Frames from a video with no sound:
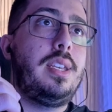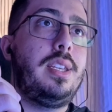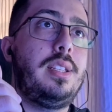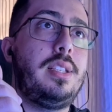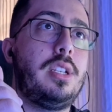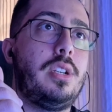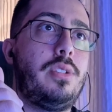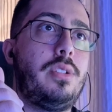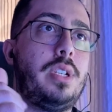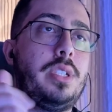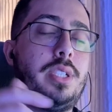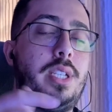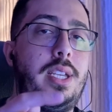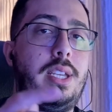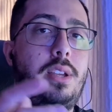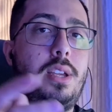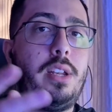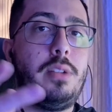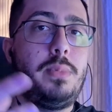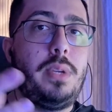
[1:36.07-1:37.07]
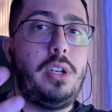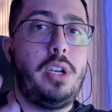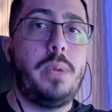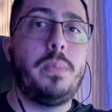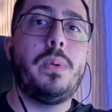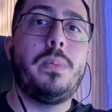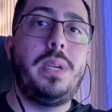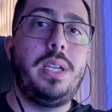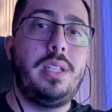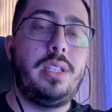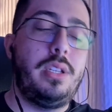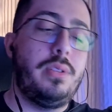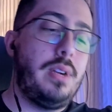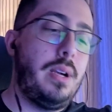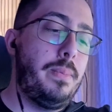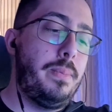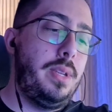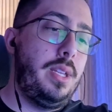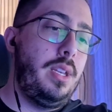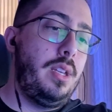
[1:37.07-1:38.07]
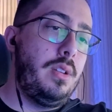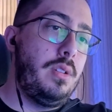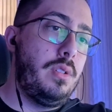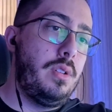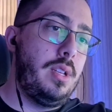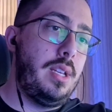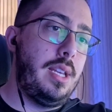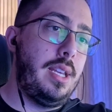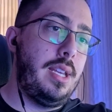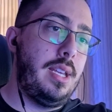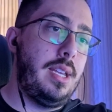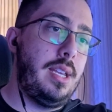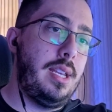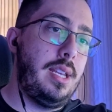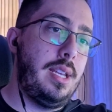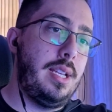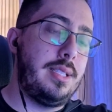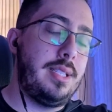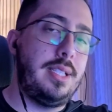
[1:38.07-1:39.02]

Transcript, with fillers: Então eu achei que era o melhor momento eu abrir é,